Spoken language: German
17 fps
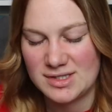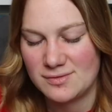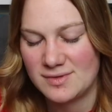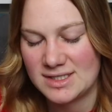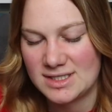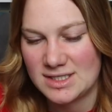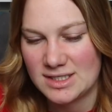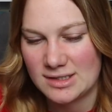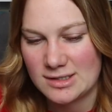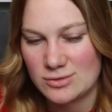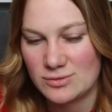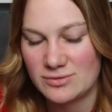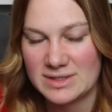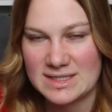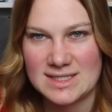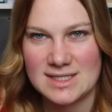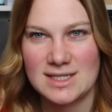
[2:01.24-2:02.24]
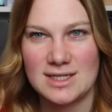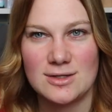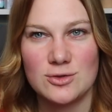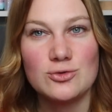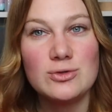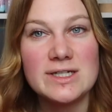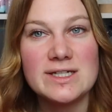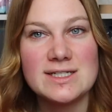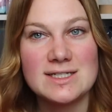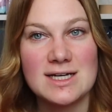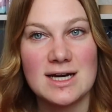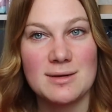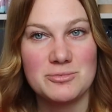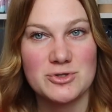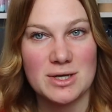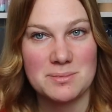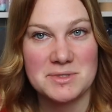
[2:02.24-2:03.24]
sowas in die Richtung. Falls ihr da eine coole Idee
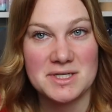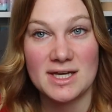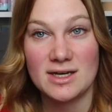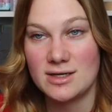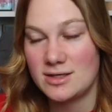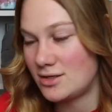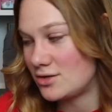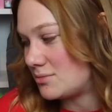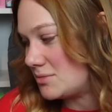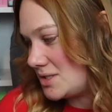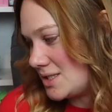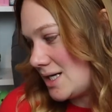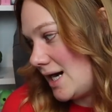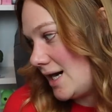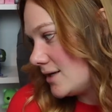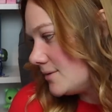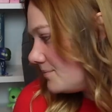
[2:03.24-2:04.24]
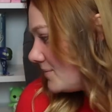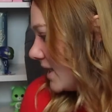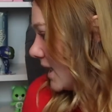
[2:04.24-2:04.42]
habt, schreibt die gerne in die Kommentare.